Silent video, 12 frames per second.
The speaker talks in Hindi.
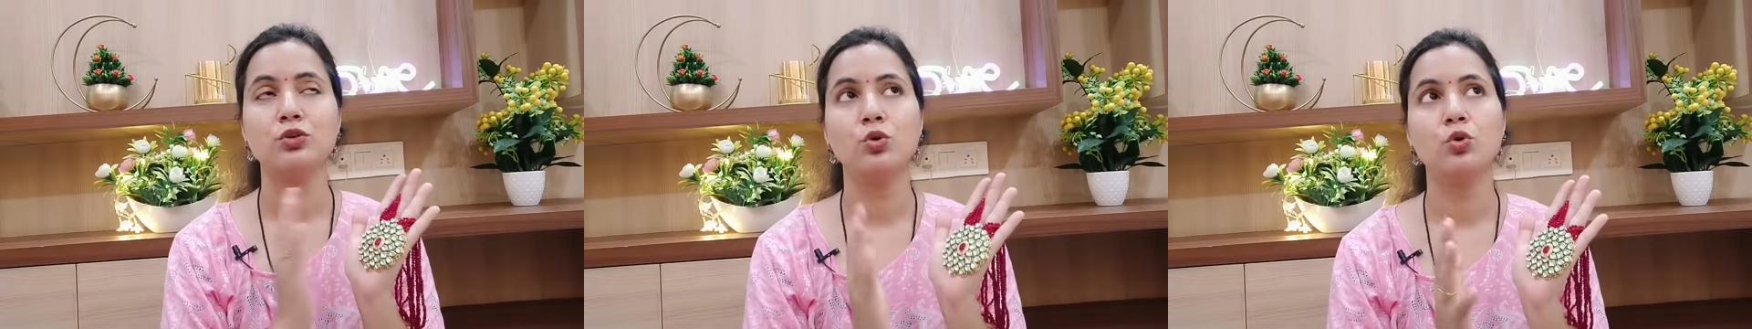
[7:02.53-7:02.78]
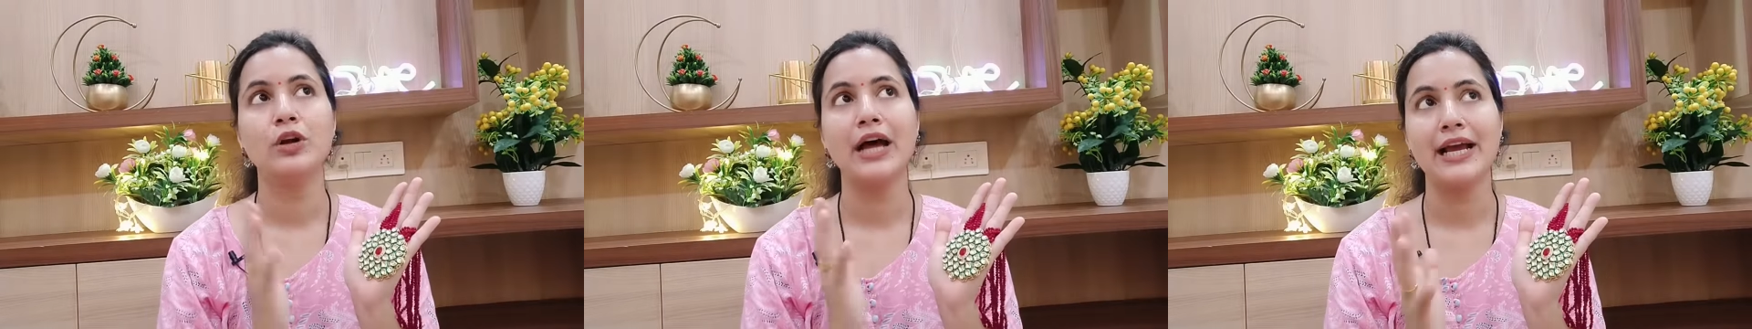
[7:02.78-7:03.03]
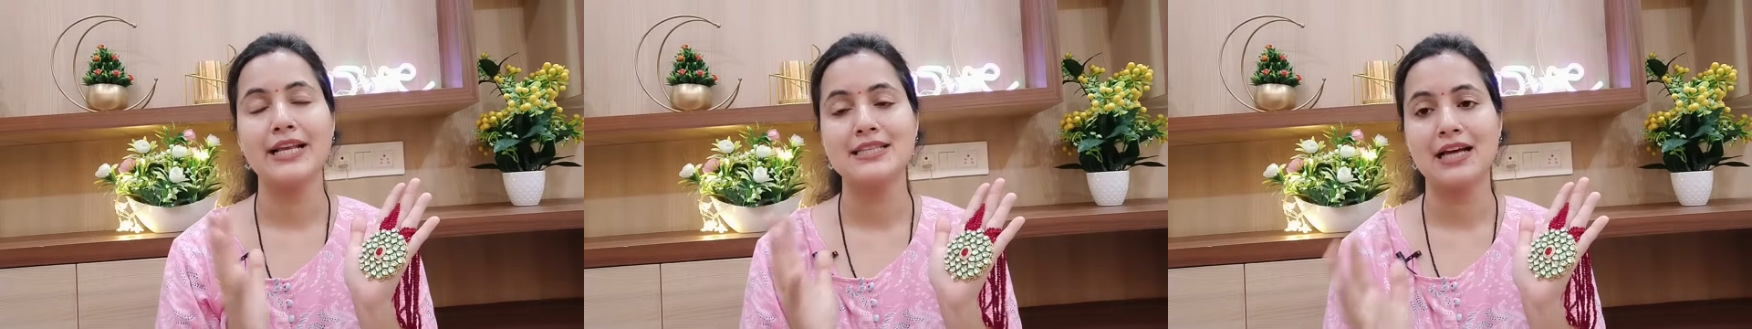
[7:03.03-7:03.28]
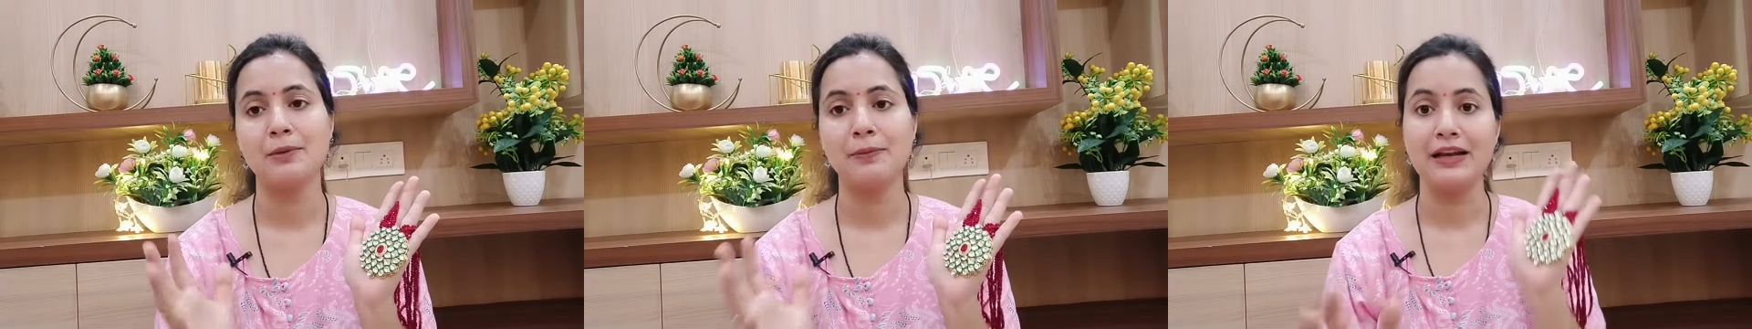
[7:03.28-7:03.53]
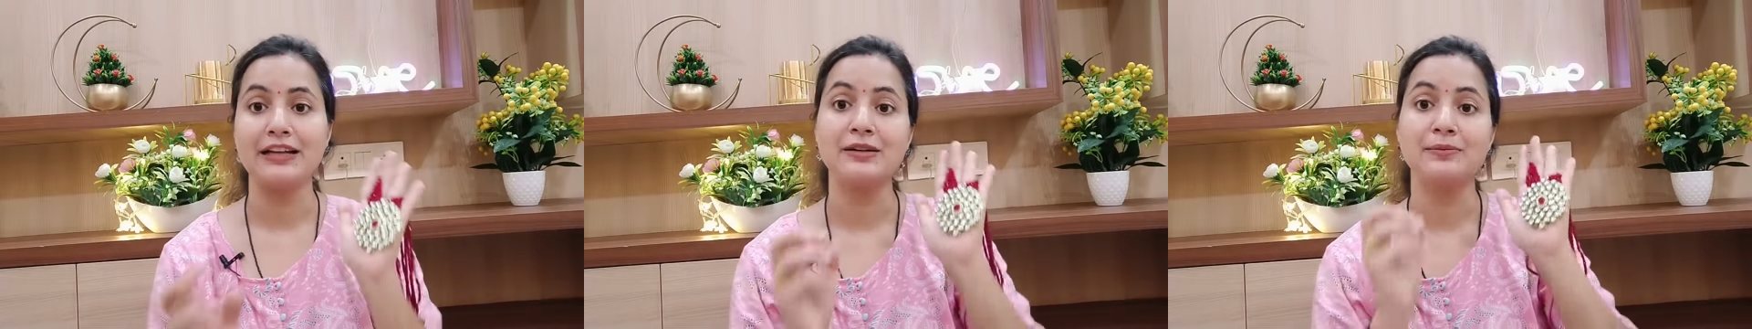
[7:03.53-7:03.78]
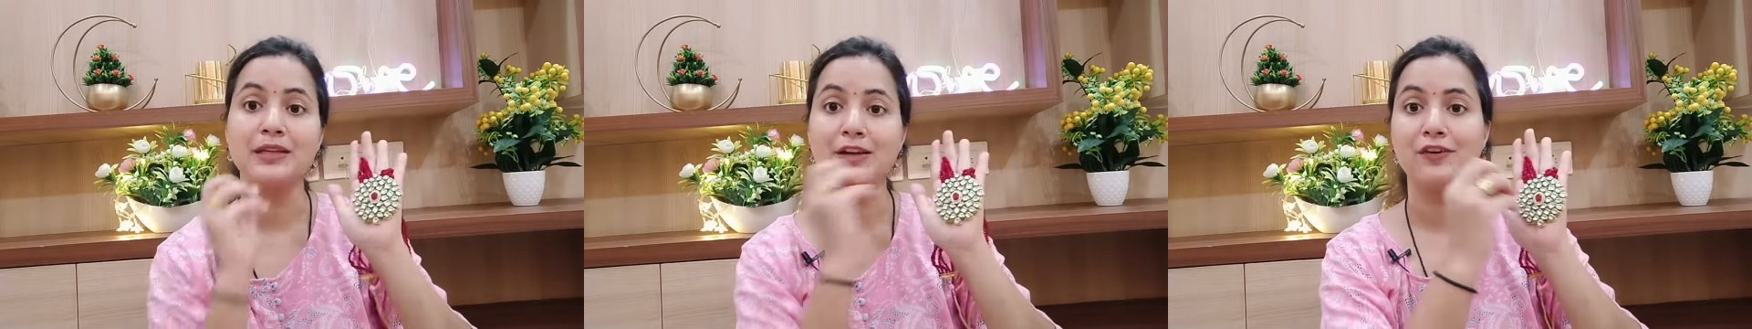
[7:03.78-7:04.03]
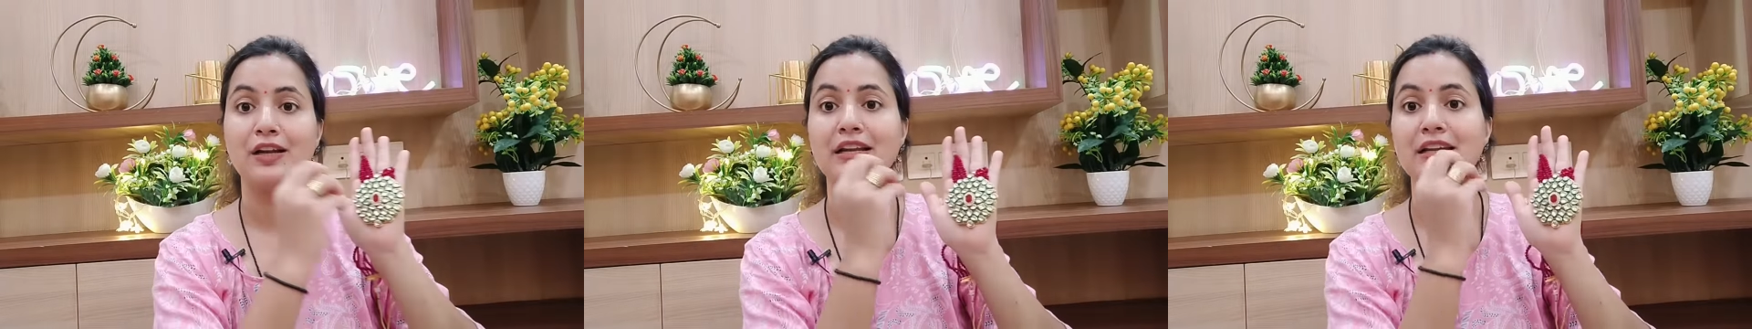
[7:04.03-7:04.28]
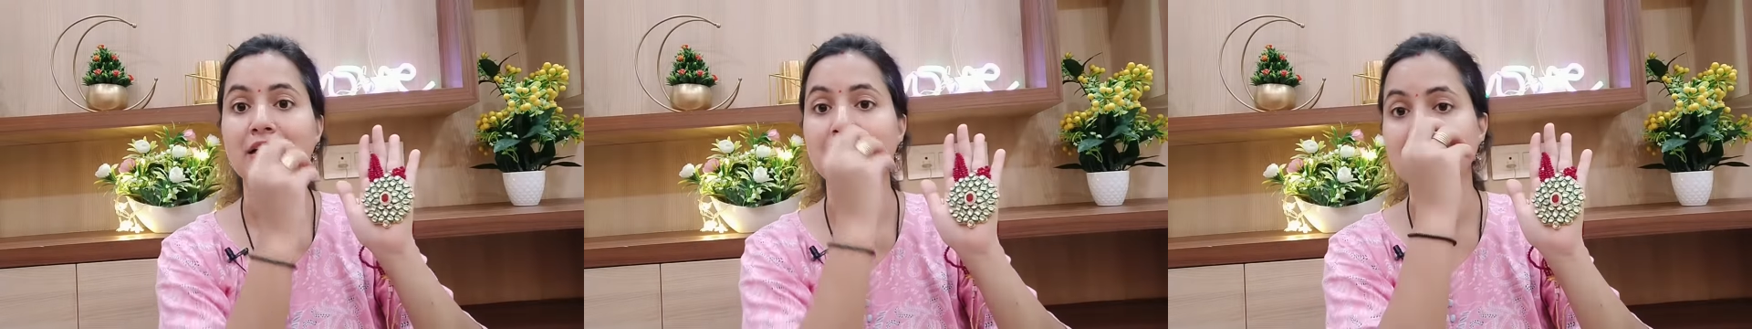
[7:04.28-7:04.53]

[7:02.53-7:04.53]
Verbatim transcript: दो ढाई साल पहले जब ये वाले